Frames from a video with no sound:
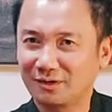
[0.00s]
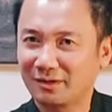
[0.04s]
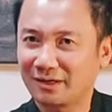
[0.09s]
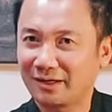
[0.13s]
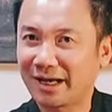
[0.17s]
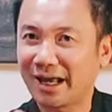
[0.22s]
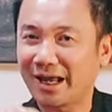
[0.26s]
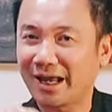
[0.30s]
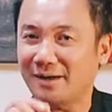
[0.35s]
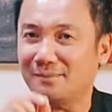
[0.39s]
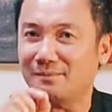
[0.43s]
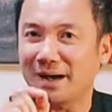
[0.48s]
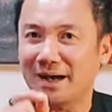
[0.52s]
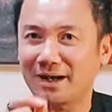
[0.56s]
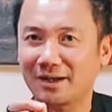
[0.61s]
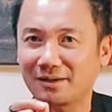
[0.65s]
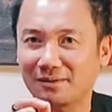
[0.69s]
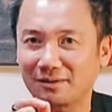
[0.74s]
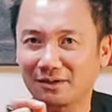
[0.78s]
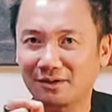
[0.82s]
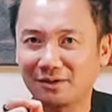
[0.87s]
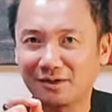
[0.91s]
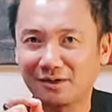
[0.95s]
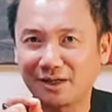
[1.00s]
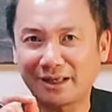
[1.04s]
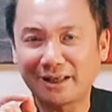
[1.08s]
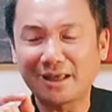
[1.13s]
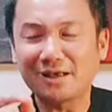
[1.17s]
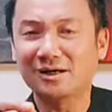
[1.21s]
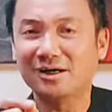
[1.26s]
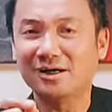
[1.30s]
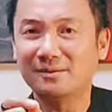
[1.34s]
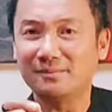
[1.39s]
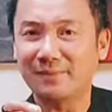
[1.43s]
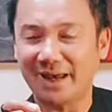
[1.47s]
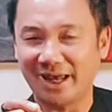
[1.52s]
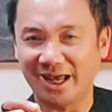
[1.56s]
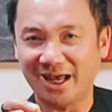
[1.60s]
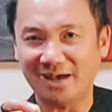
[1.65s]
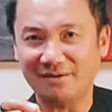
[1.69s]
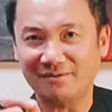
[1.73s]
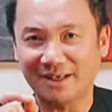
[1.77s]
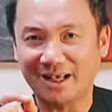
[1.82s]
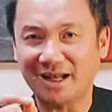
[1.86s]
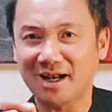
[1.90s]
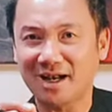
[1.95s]
khi mà cái cái người
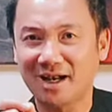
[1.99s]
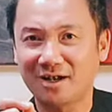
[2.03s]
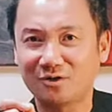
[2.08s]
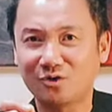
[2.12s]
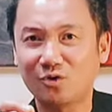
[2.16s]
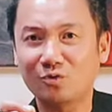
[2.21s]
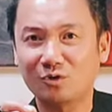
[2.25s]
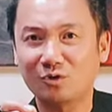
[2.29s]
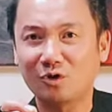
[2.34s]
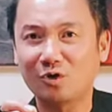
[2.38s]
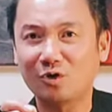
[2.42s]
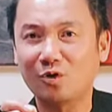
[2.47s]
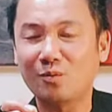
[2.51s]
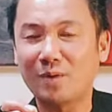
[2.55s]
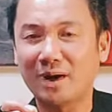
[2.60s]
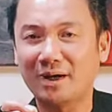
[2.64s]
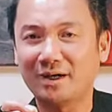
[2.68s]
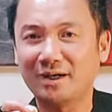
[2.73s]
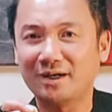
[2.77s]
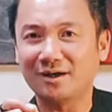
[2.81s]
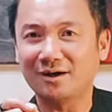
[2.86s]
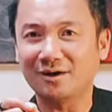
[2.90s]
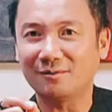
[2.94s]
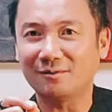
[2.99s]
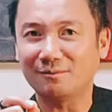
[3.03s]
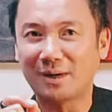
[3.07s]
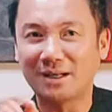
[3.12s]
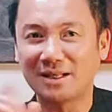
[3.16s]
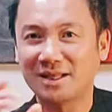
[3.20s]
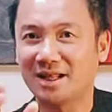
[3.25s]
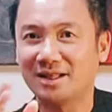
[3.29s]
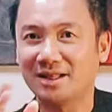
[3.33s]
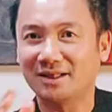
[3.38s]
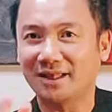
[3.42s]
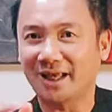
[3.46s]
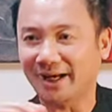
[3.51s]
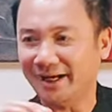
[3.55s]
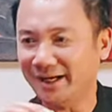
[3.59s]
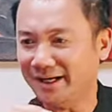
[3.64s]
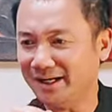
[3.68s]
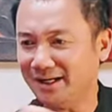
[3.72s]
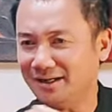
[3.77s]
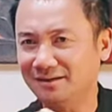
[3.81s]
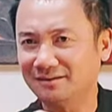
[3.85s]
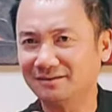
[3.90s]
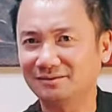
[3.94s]
mẹ và gia đình của của mình á, mình nhìn
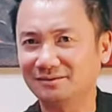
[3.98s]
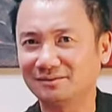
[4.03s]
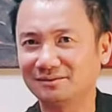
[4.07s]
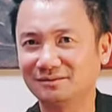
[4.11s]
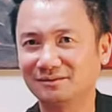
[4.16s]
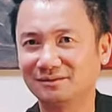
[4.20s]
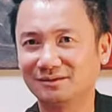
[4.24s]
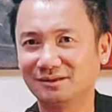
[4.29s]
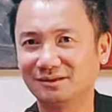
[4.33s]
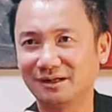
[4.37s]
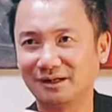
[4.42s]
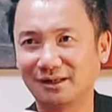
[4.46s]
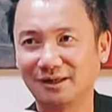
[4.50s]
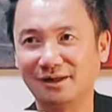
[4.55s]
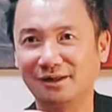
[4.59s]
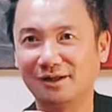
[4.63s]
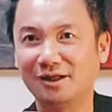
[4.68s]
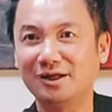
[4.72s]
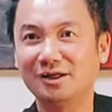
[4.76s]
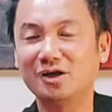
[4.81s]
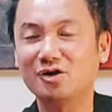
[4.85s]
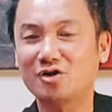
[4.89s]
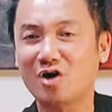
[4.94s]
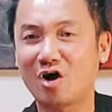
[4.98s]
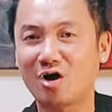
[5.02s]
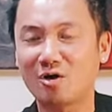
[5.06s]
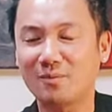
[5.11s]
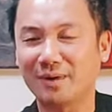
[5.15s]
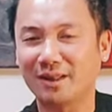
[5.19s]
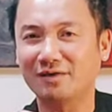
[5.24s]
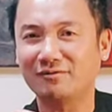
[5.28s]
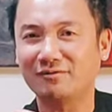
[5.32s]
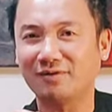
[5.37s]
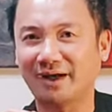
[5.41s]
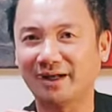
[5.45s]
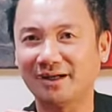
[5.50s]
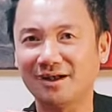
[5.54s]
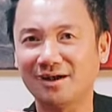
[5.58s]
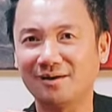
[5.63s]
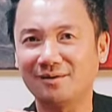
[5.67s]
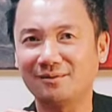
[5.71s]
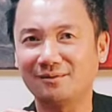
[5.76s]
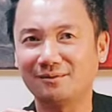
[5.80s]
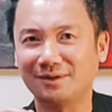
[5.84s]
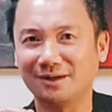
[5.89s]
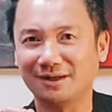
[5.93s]
thấy đứa, đứa con của mình như vậy
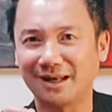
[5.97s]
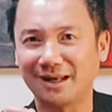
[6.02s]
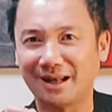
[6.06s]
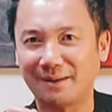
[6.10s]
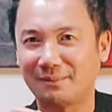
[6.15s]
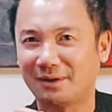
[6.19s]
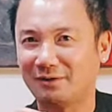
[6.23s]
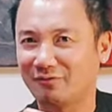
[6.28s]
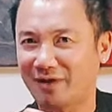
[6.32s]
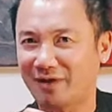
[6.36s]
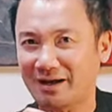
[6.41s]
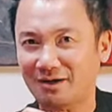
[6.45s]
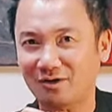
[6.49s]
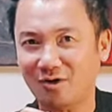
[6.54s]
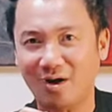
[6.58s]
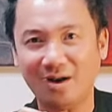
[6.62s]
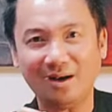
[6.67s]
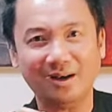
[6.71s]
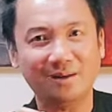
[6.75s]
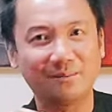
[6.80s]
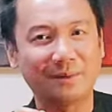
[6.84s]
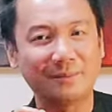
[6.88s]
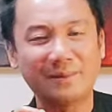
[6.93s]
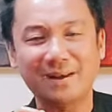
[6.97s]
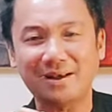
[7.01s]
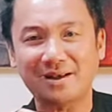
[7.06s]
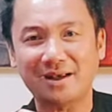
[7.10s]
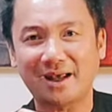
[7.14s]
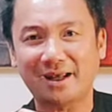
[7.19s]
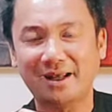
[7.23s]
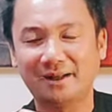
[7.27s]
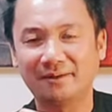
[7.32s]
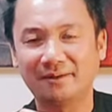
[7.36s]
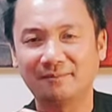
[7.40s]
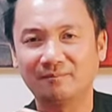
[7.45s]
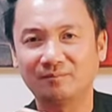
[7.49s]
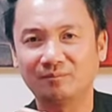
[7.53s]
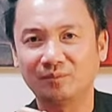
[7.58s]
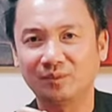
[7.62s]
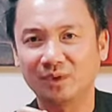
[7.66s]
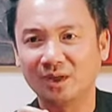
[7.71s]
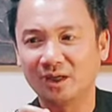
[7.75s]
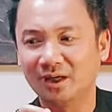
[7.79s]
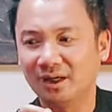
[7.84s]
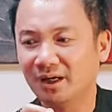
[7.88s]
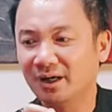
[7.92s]
đó là mình phán đoán là mình biết ngay
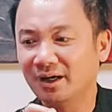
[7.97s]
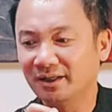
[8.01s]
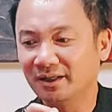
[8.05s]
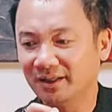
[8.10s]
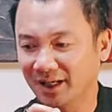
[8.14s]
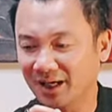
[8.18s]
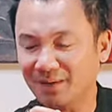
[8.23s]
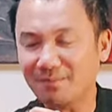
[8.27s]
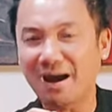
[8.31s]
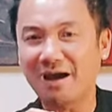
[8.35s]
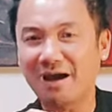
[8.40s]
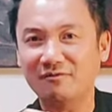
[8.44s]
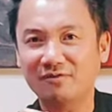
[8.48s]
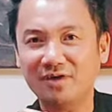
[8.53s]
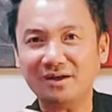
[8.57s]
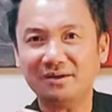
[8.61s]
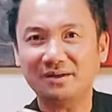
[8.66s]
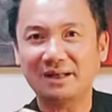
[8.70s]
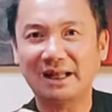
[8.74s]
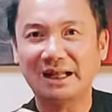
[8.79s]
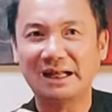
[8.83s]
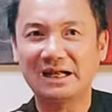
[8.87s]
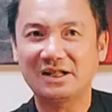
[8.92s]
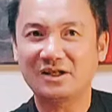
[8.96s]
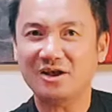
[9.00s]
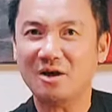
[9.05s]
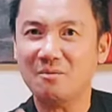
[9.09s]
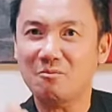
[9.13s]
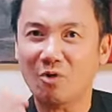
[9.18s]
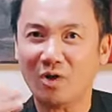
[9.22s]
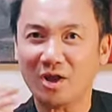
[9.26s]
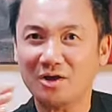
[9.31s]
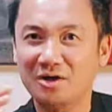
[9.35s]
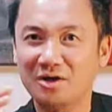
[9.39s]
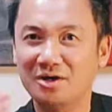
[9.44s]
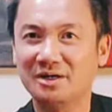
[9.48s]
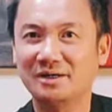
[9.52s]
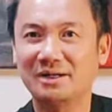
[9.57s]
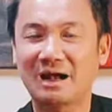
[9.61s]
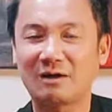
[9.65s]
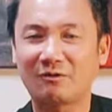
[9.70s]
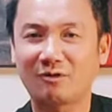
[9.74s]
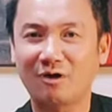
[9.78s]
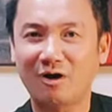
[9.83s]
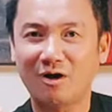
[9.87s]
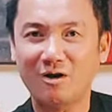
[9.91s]
những cái bài viết này là do một cái người
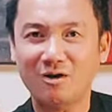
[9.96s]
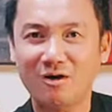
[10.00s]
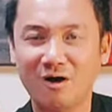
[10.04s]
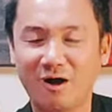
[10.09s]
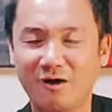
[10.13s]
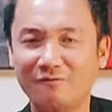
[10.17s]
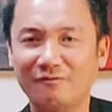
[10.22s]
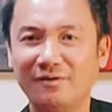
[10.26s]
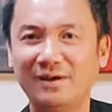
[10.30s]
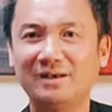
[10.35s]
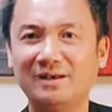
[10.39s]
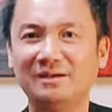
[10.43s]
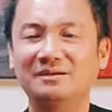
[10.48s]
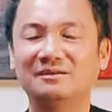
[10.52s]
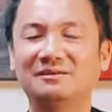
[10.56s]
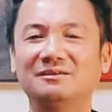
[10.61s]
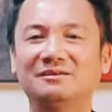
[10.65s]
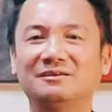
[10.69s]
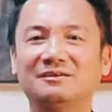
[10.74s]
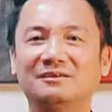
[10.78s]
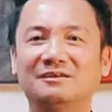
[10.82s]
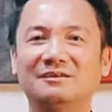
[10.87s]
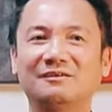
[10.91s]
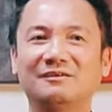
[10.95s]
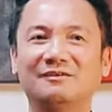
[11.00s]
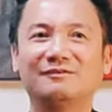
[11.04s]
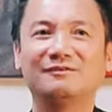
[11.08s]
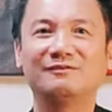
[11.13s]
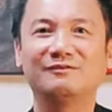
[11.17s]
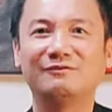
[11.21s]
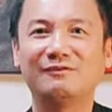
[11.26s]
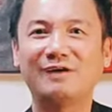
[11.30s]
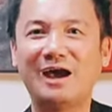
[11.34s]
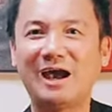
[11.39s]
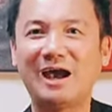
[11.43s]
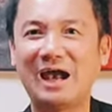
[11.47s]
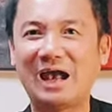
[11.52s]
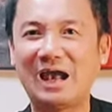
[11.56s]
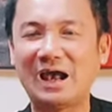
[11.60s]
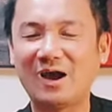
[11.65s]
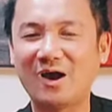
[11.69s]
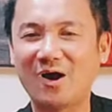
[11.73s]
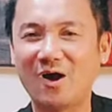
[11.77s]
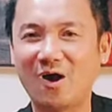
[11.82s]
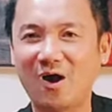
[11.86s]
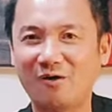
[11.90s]
nào đó họ viết
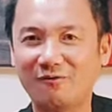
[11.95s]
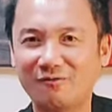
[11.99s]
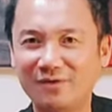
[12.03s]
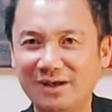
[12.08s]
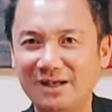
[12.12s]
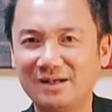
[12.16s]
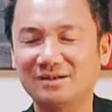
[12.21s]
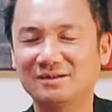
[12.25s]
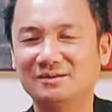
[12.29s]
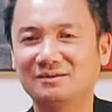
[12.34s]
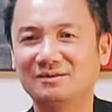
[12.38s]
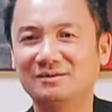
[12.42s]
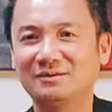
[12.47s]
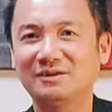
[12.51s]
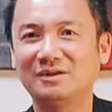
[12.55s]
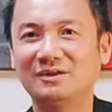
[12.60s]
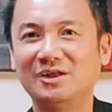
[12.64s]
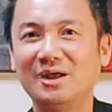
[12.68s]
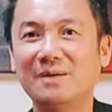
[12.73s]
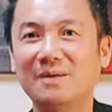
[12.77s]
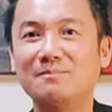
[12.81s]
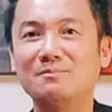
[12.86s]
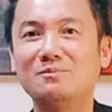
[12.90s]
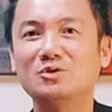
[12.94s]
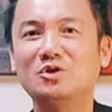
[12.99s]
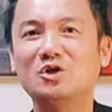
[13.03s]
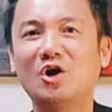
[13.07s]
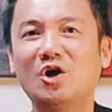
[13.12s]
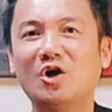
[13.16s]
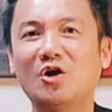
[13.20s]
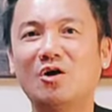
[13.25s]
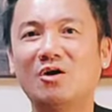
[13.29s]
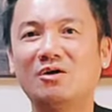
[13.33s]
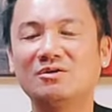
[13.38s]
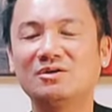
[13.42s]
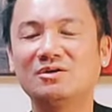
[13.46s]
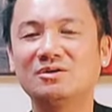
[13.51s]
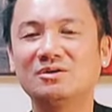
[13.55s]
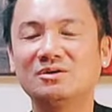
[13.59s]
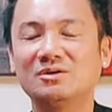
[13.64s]
và họ viết dùm cho